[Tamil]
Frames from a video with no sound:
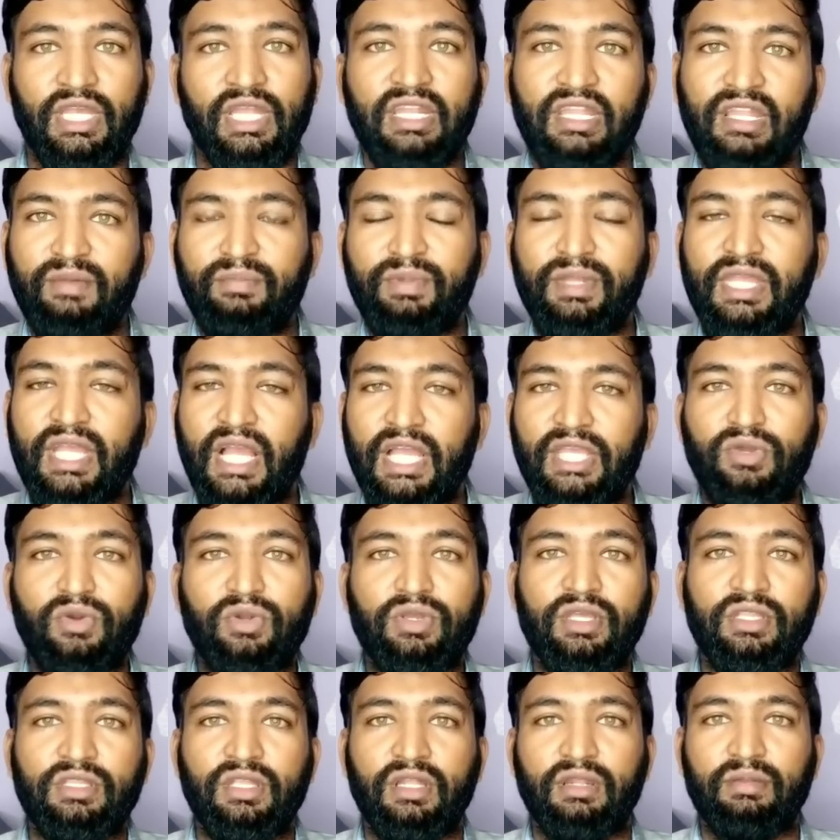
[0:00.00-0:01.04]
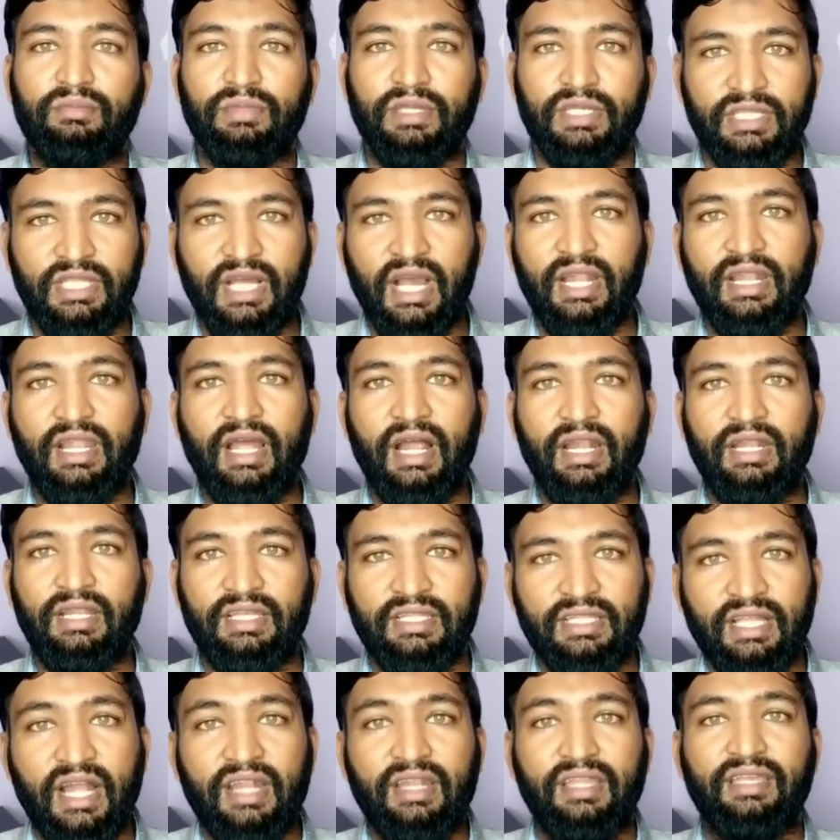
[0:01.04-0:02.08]
என்ன பெரிய அயோக்கியத்தனம் இதான் நாடு
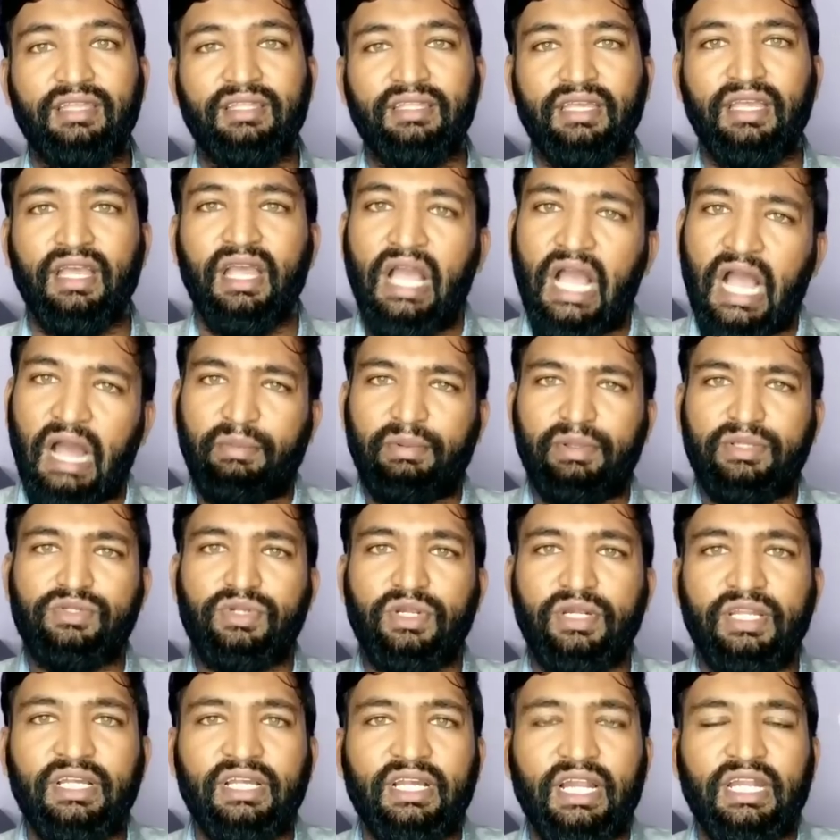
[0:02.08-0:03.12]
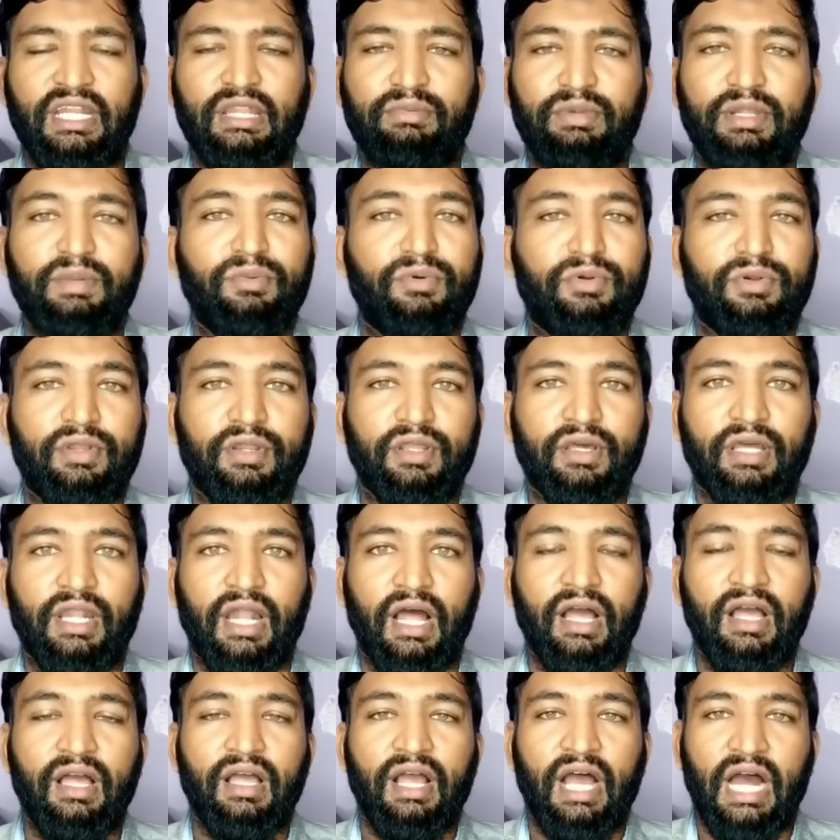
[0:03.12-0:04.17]
இதான் நீதி அப்படின்னு சொல்லிட்டு கண்டபடி
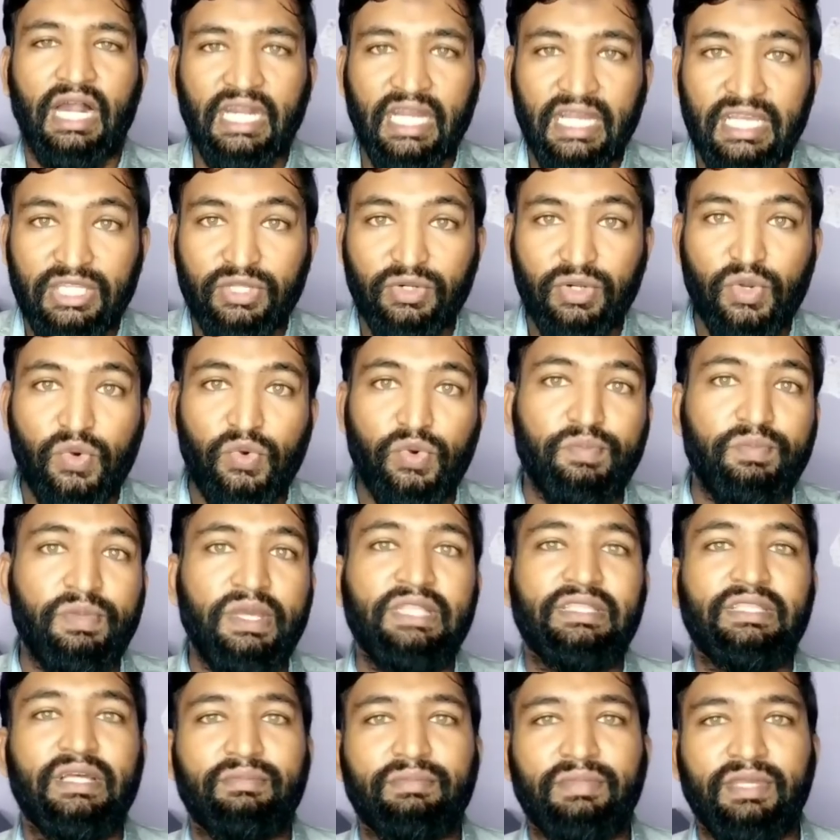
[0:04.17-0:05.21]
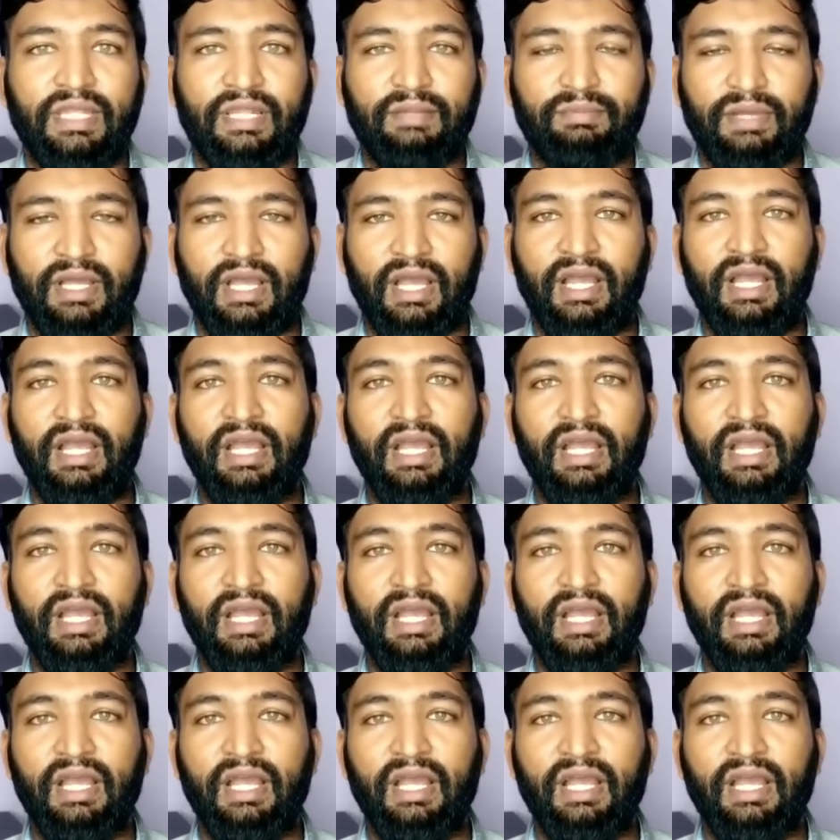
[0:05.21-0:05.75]
போட்டிருக்கிறான் ஆனால் இதோடைய உண்மைத்தன்மையை நம்ம